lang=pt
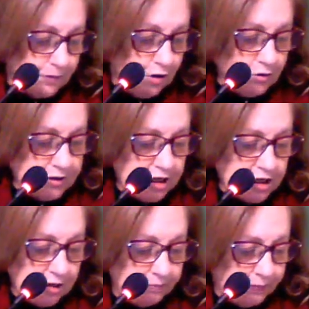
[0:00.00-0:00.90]
Ou
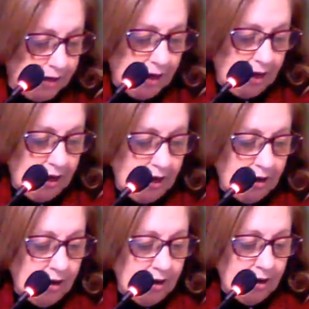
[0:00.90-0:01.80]
seja, é,
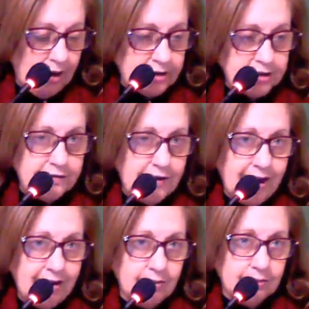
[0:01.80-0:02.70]
é, eles
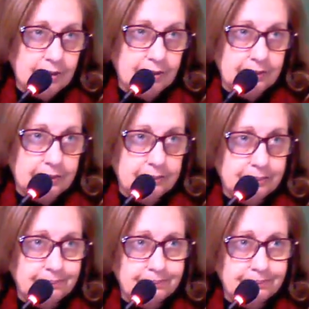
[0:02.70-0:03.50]
tiveram hum,